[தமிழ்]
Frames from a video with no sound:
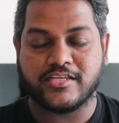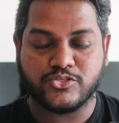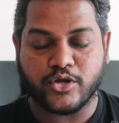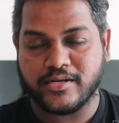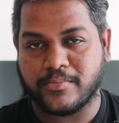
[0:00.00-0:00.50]
நீங்கள்
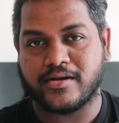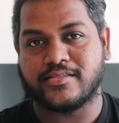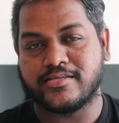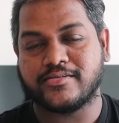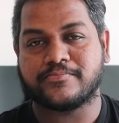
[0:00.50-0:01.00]
ஜாயின்
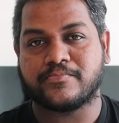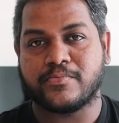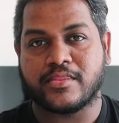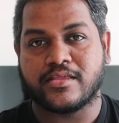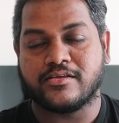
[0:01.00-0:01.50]
பண்ணது
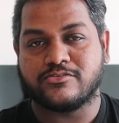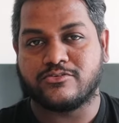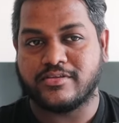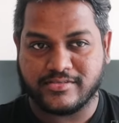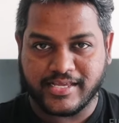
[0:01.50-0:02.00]
ஸோ
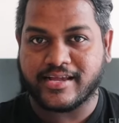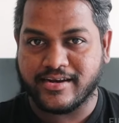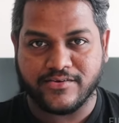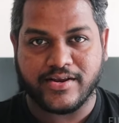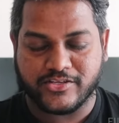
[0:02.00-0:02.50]
இது
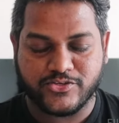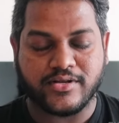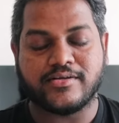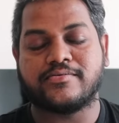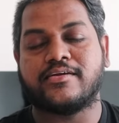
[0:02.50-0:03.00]
செகண்ட் லெவல்
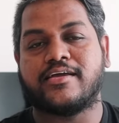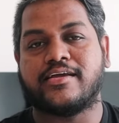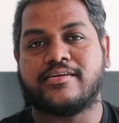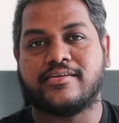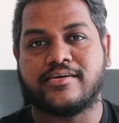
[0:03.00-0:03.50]
ஆக்சுவலாக
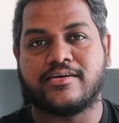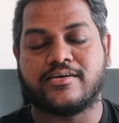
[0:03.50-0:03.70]
அண்ட்